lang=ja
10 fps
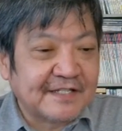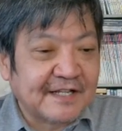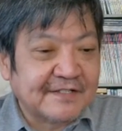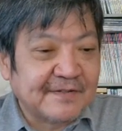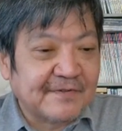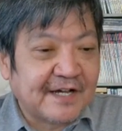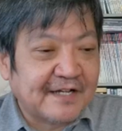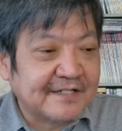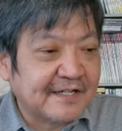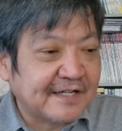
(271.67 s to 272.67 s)
になっても
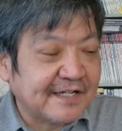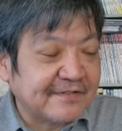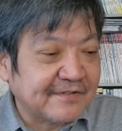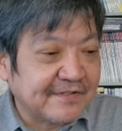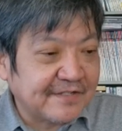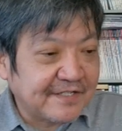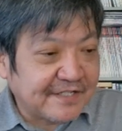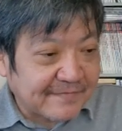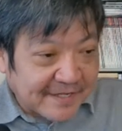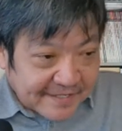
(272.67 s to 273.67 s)
繁華街の
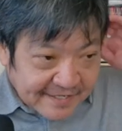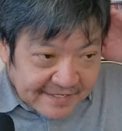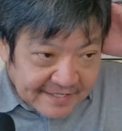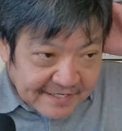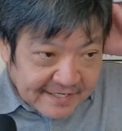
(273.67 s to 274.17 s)
市場で、